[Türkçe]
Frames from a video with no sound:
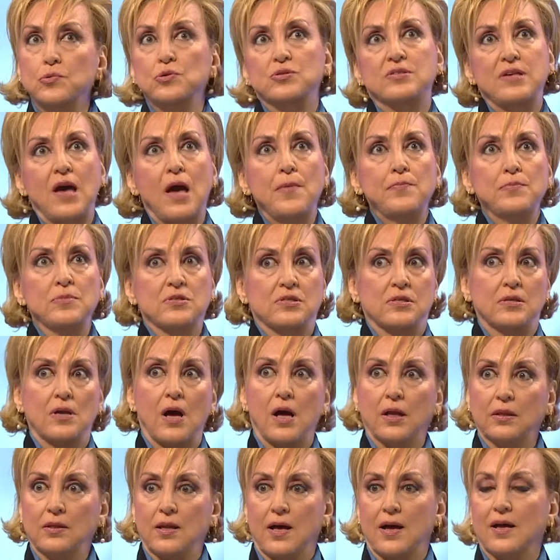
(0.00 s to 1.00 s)
bu sen misin
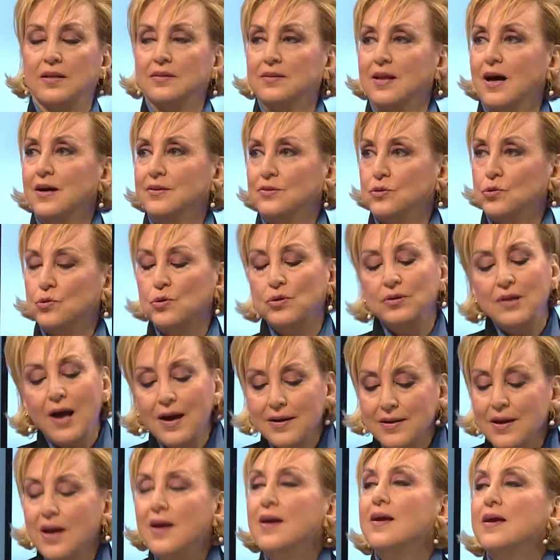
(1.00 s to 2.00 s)
Allah Allah''
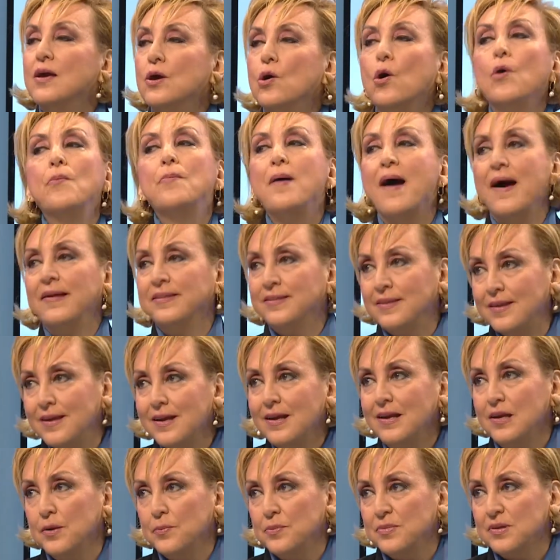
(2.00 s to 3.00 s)
diyorlar. E, o ben
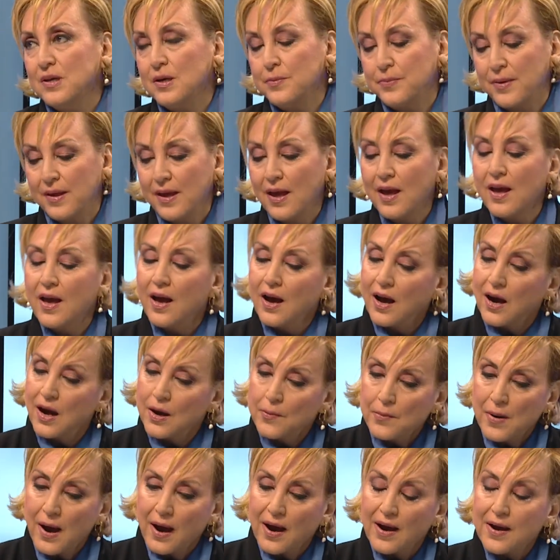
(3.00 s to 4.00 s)
değilim tabii
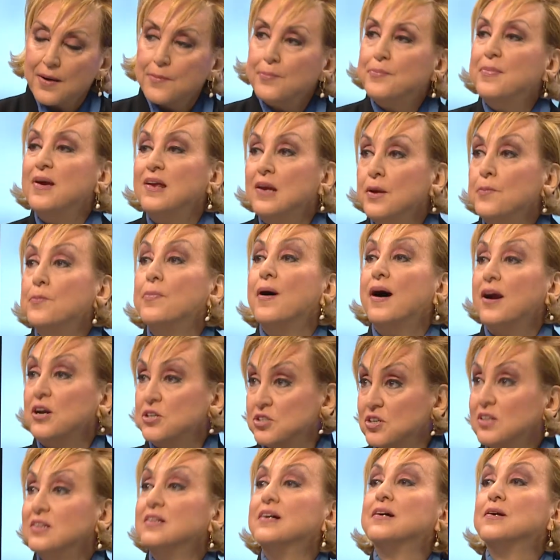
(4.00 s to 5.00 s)
ama benim
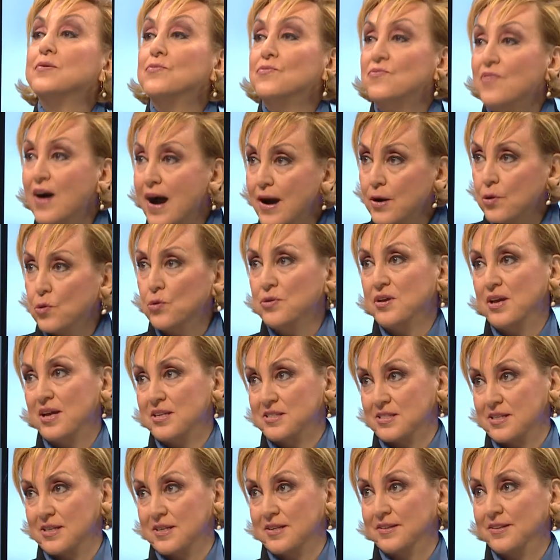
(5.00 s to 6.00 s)
parçalarım var o
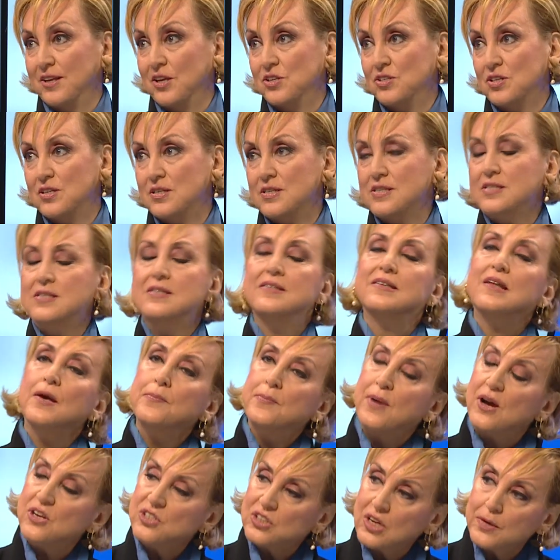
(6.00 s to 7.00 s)
yazarın içerisinde.
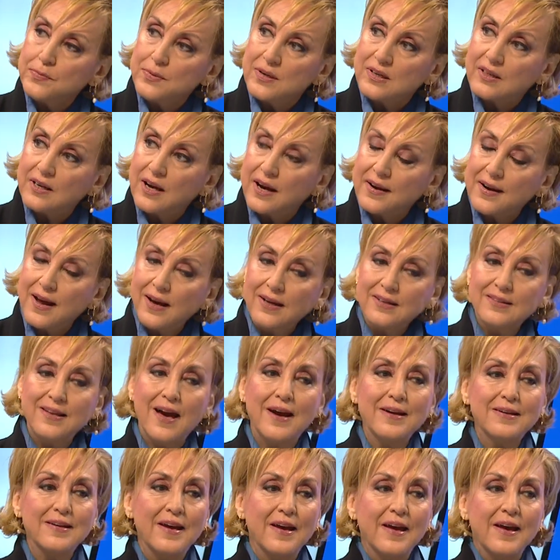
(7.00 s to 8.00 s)
Başka bir
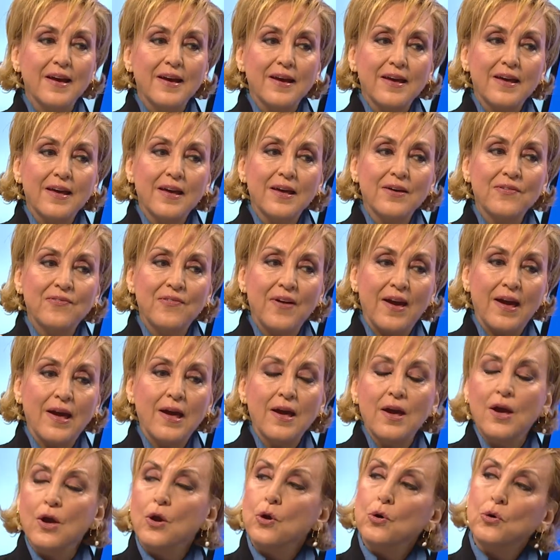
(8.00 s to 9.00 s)
karakter e, ve
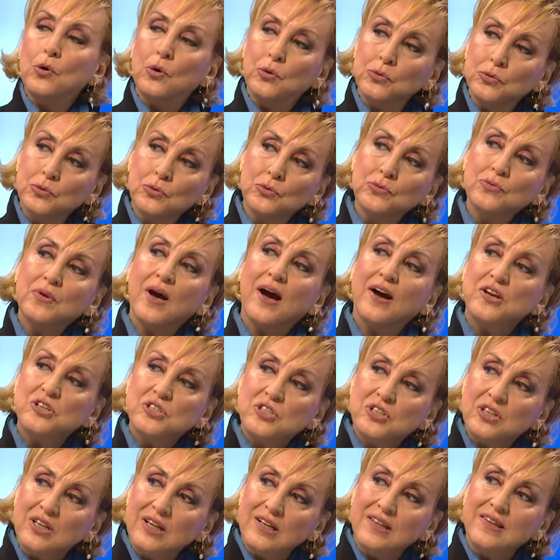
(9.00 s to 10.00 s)
onun
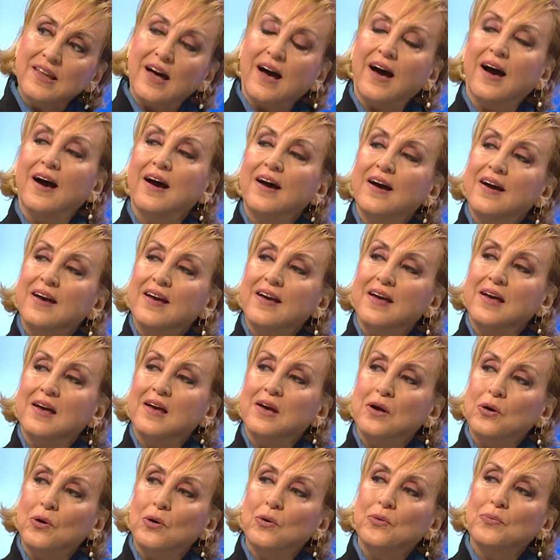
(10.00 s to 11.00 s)
aşkı da
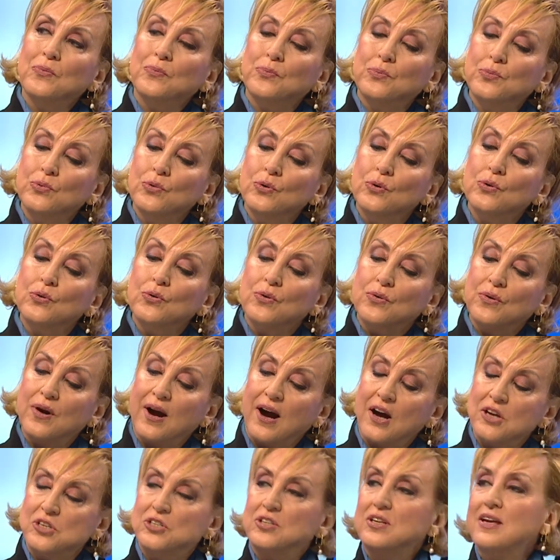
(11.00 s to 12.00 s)
e, bu
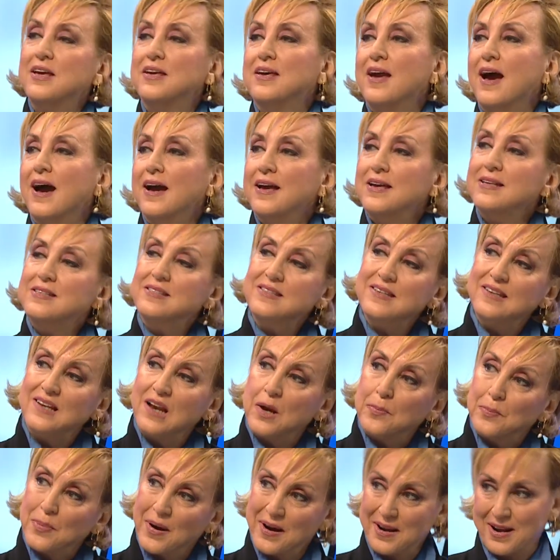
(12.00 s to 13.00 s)
aşk
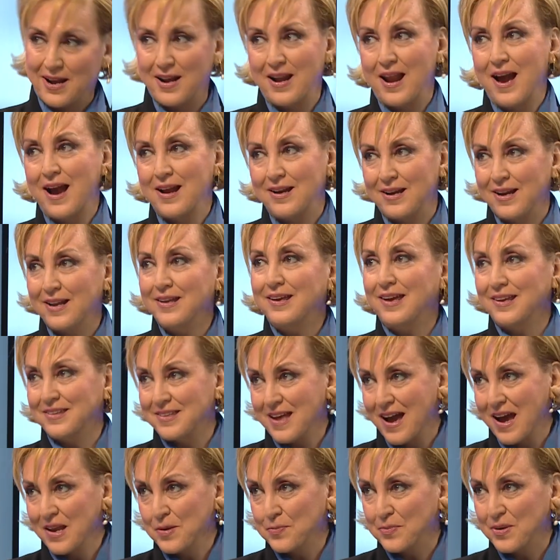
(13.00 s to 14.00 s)
hikayesiyle paralel
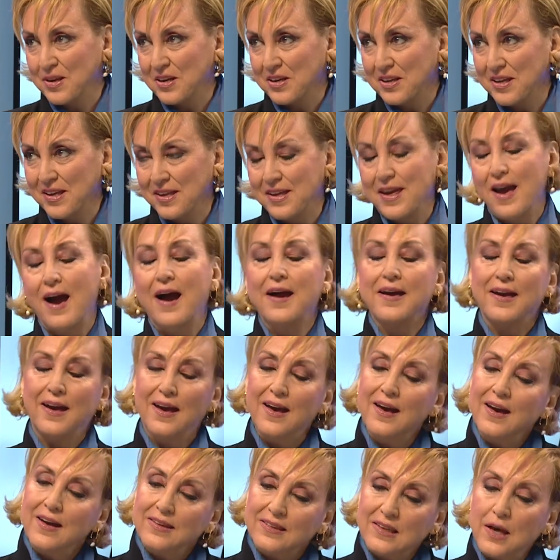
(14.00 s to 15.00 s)
giden bir evet. hikaye.
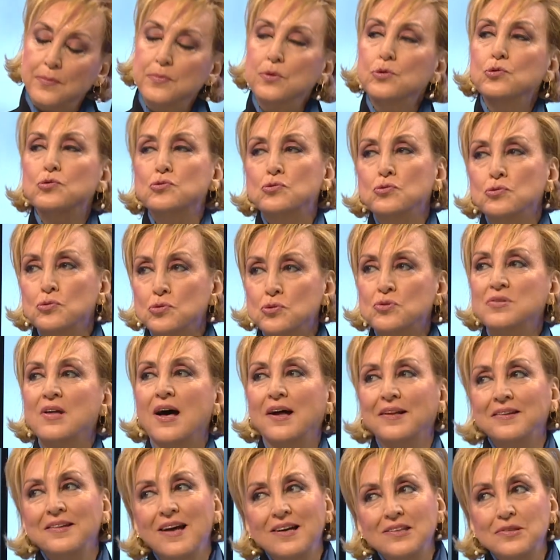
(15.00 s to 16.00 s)
Tabii uzun uzun
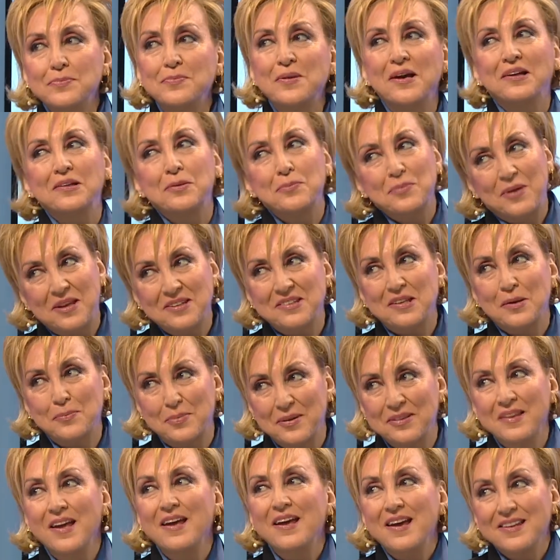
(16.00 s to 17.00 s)
anlatmayalım
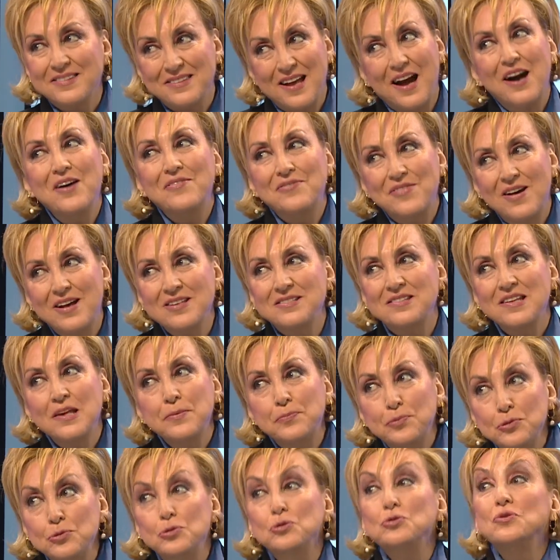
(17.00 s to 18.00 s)
kitabın evet. daha fazla
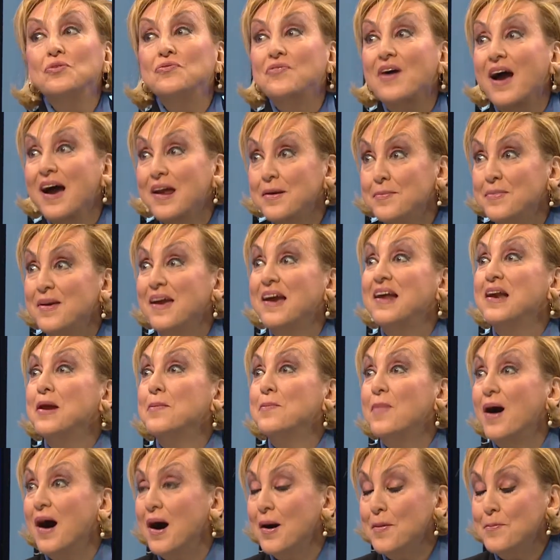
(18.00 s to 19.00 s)
ipucunu
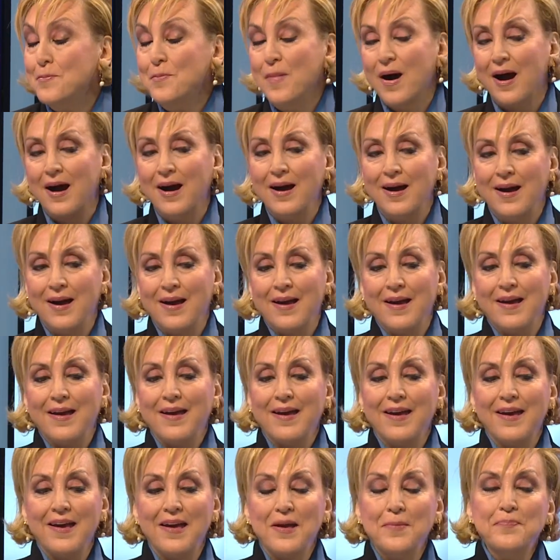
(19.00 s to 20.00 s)
vermeyelim ama
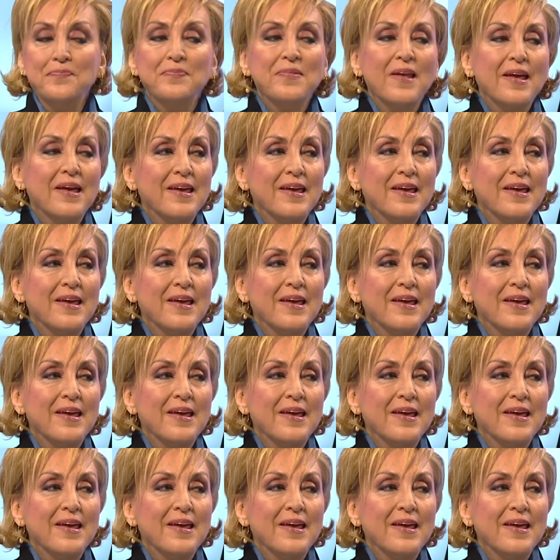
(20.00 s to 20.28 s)
e,